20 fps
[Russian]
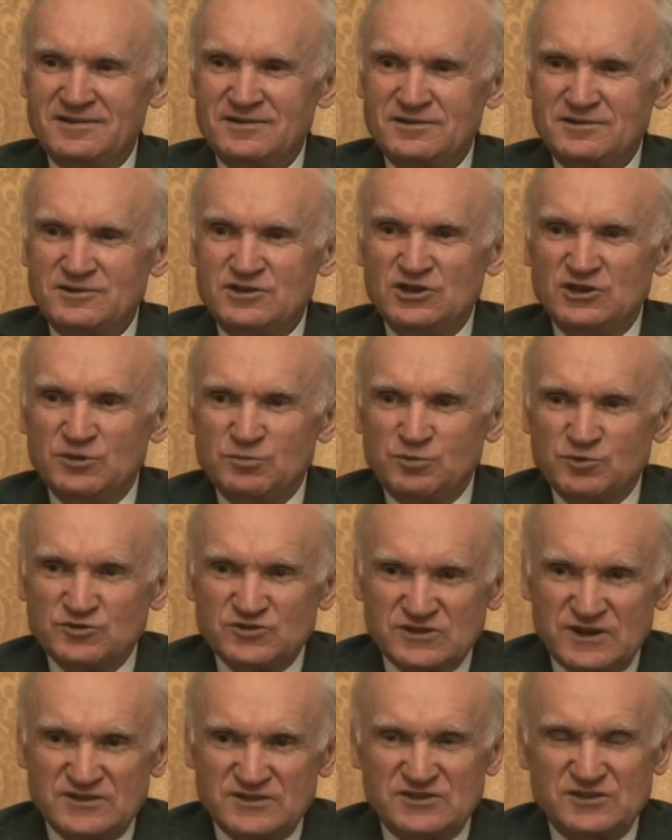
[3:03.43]
не
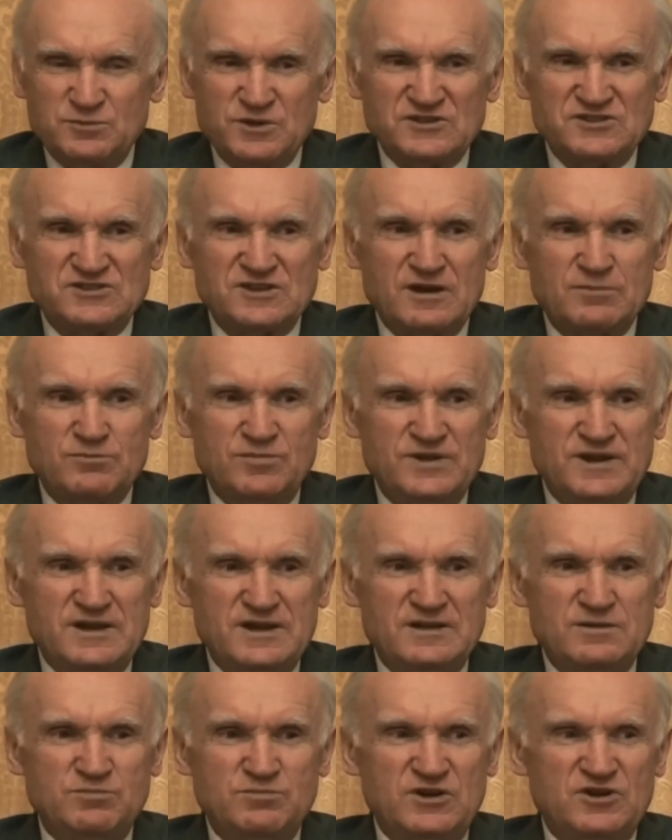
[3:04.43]
допускать себя
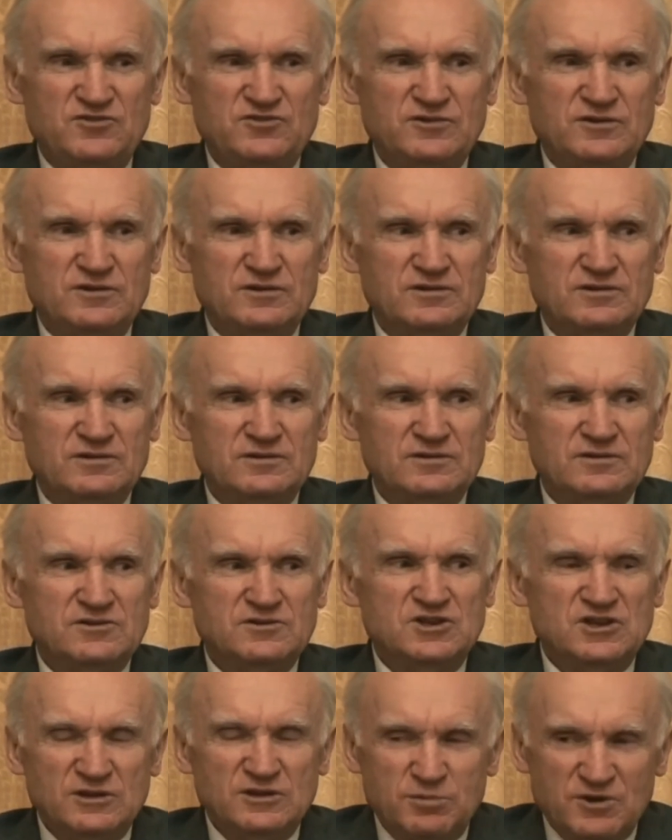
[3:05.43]
оскорблений ближних,
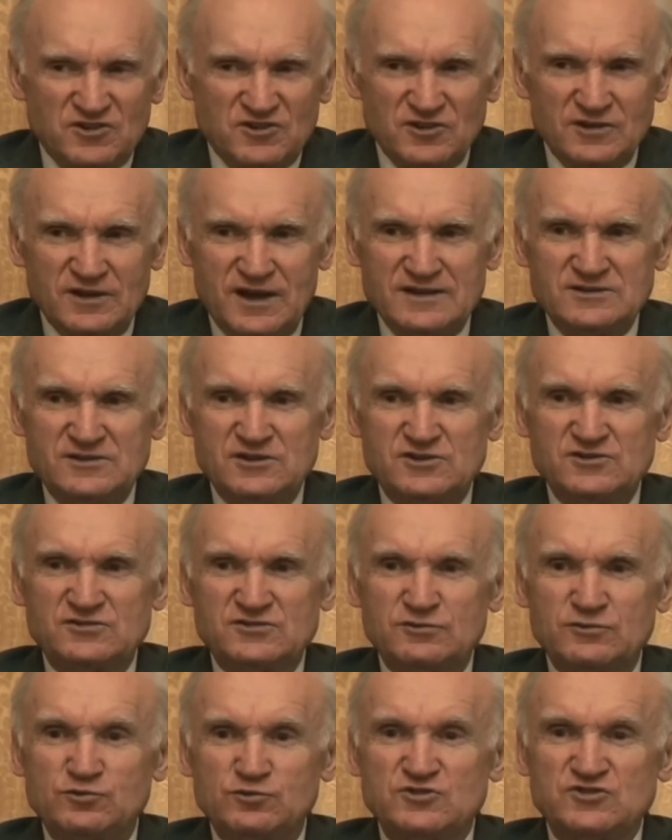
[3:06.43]

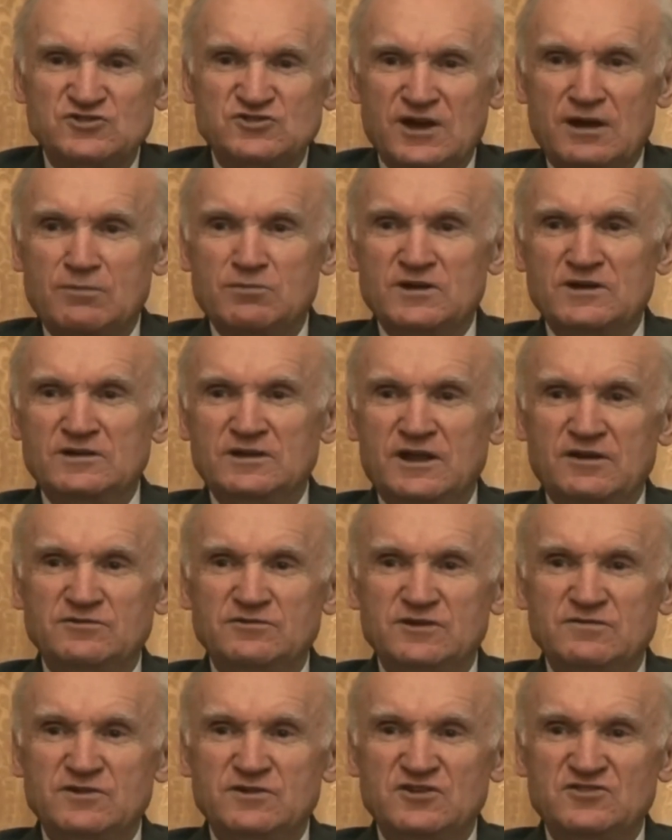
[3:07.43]
недоброжелательства, то есть самые главные
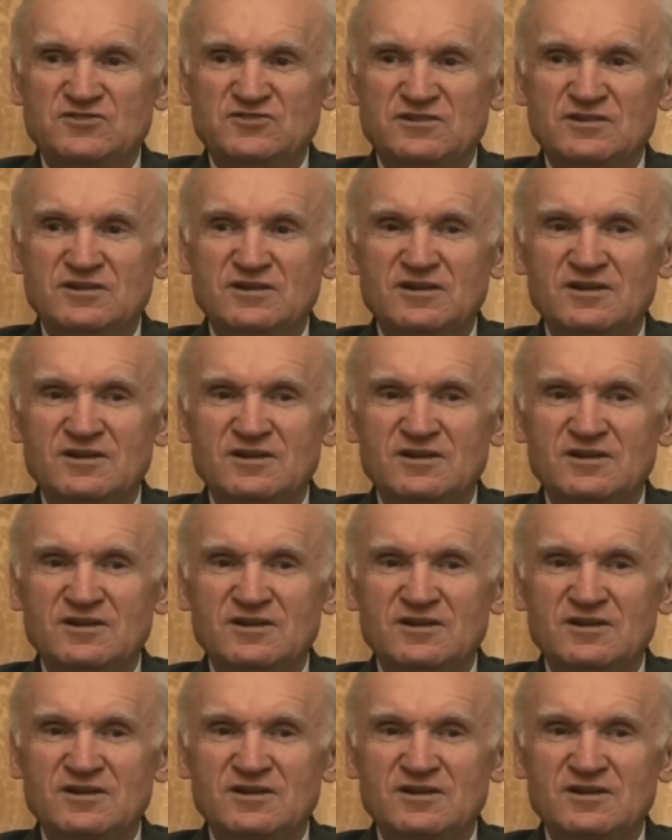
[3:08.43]
вещи,